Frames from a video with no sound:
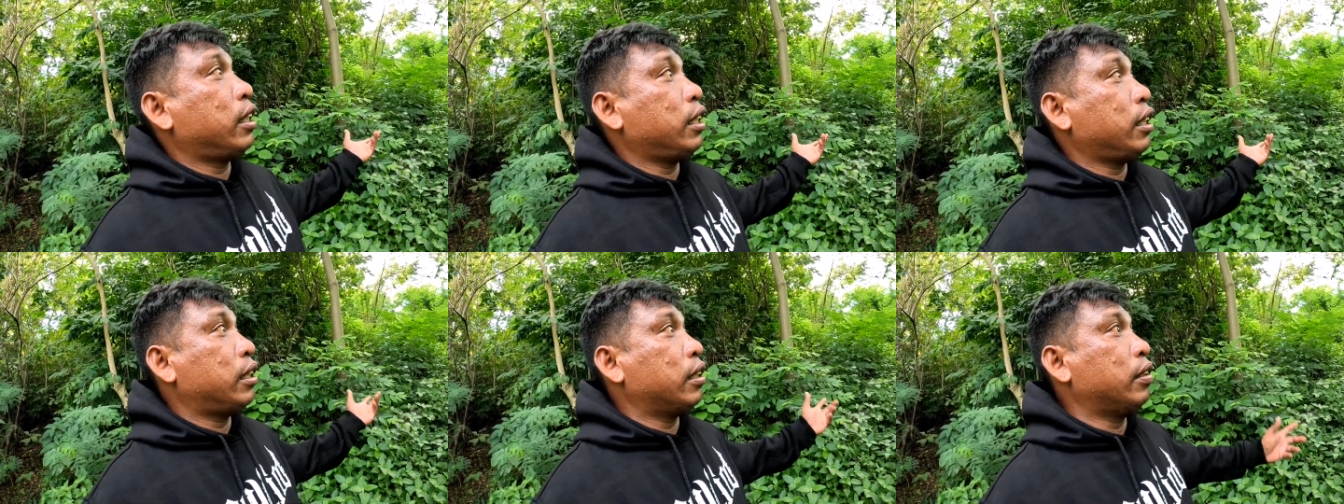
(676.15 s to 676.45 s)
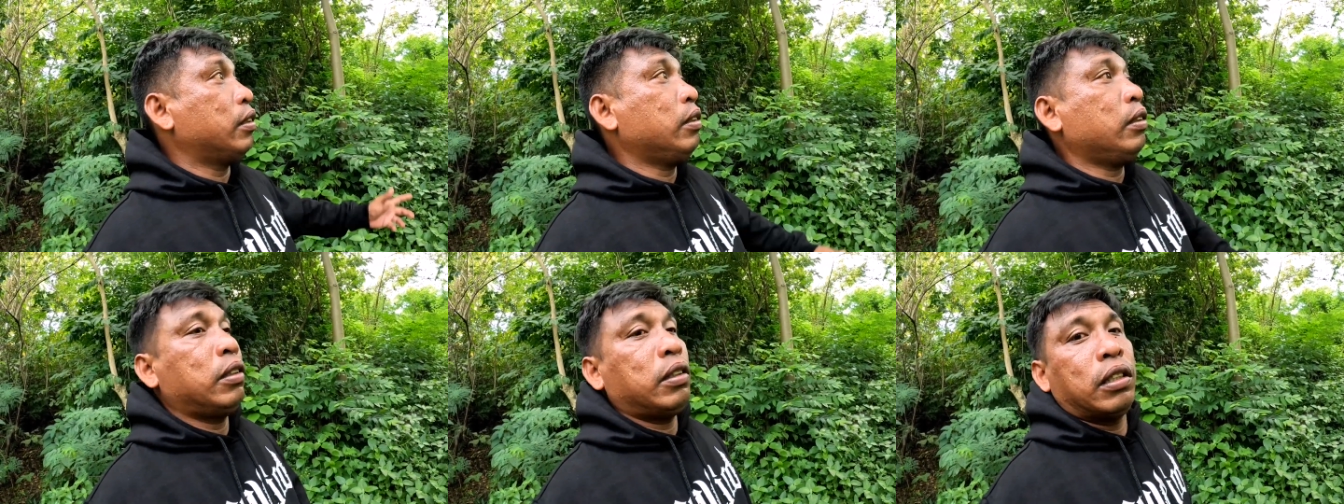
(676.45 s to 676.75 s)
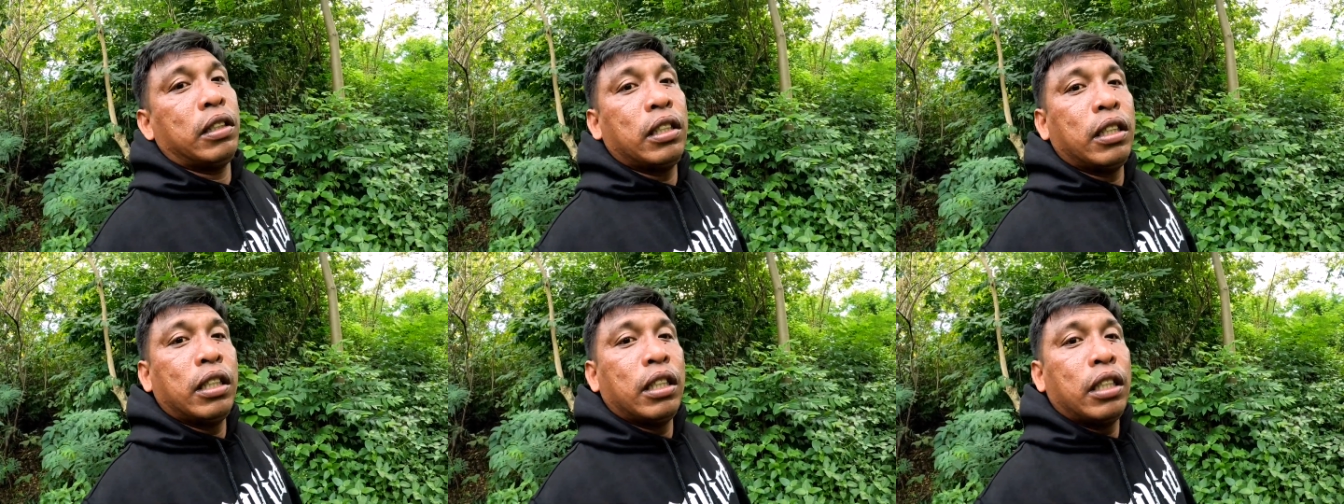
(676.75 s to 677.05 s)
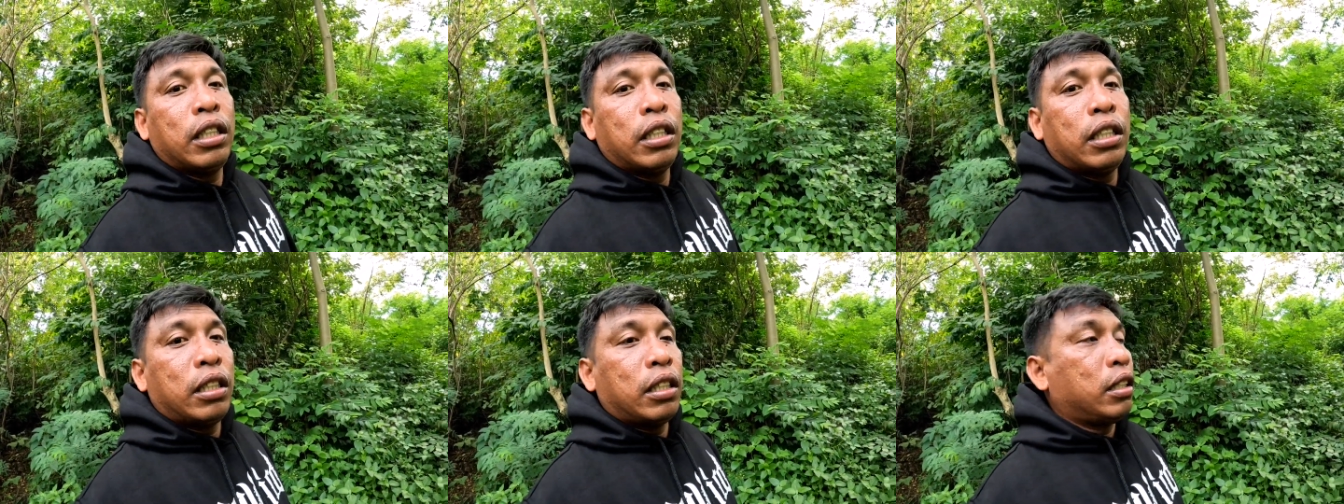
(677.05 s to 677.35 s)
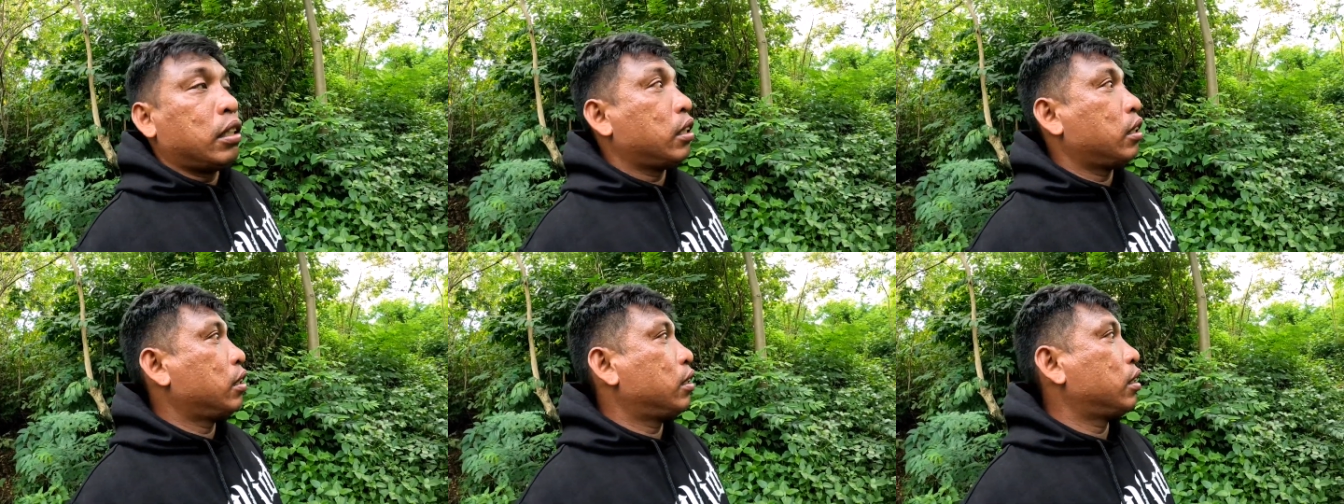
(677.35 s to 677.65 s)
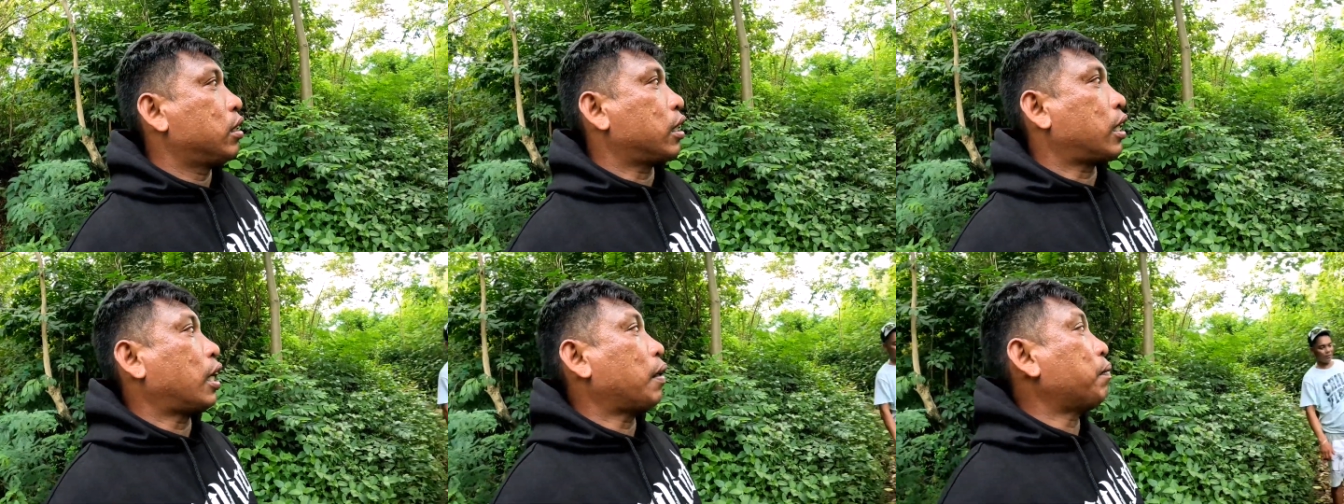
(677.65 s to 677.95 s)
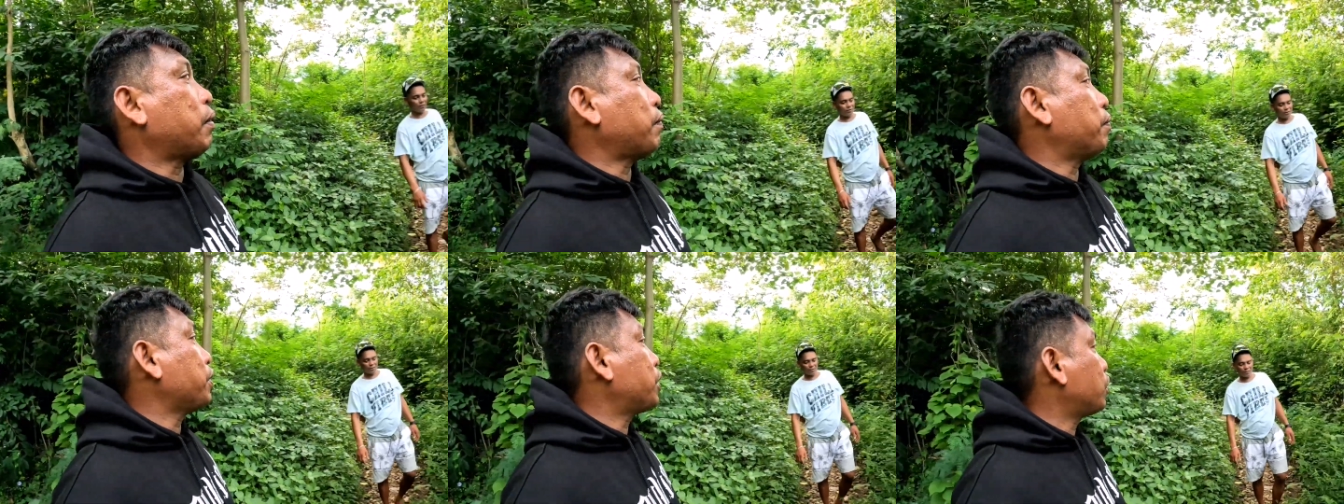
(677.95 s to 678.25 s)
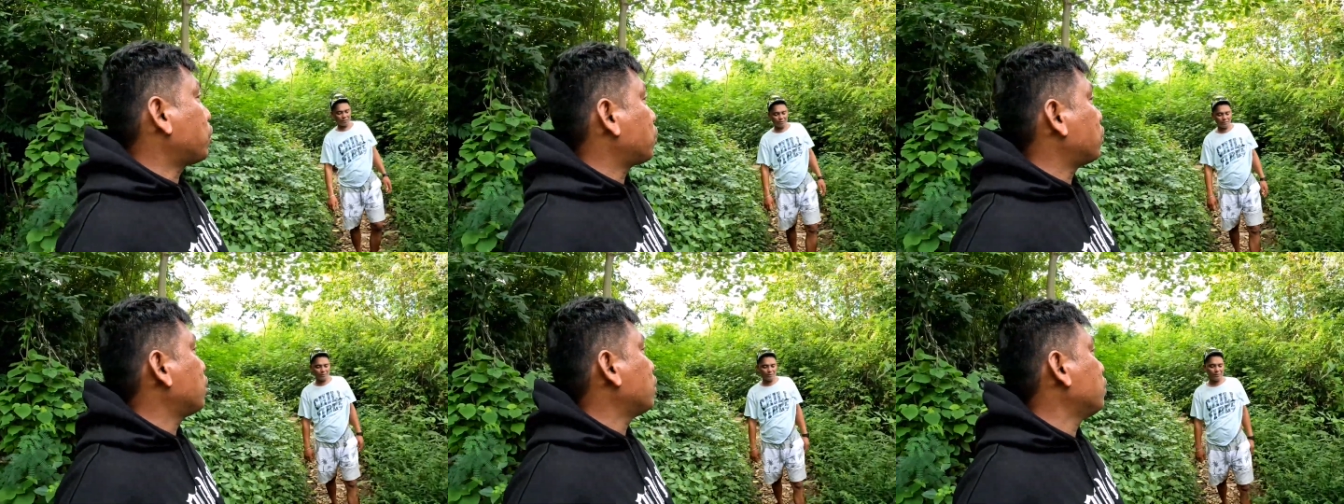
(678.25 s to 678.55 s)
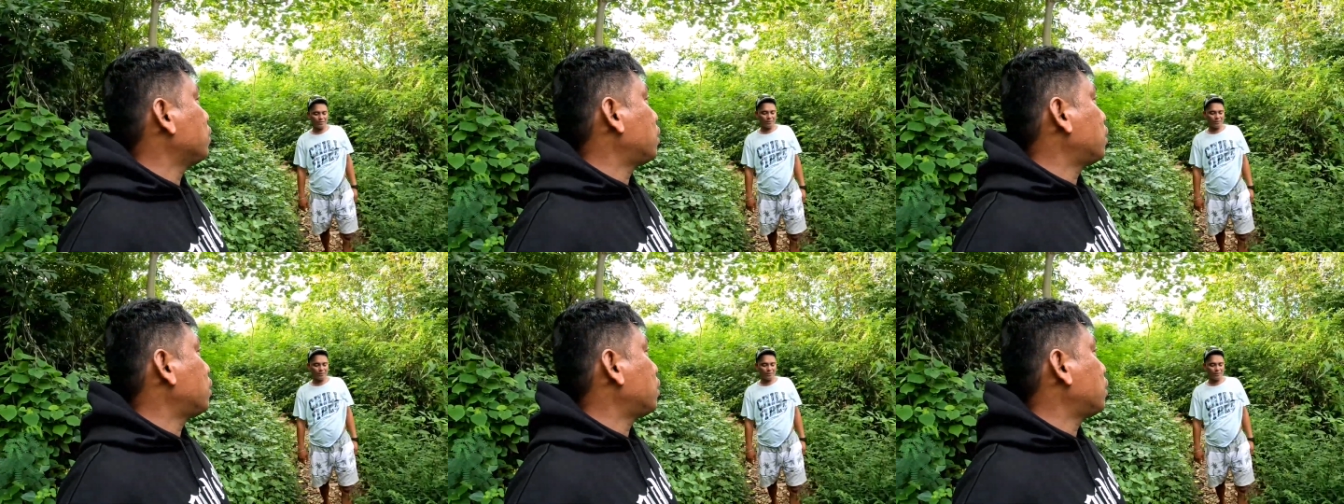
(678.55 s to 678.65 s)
dito. Nagpapa-picture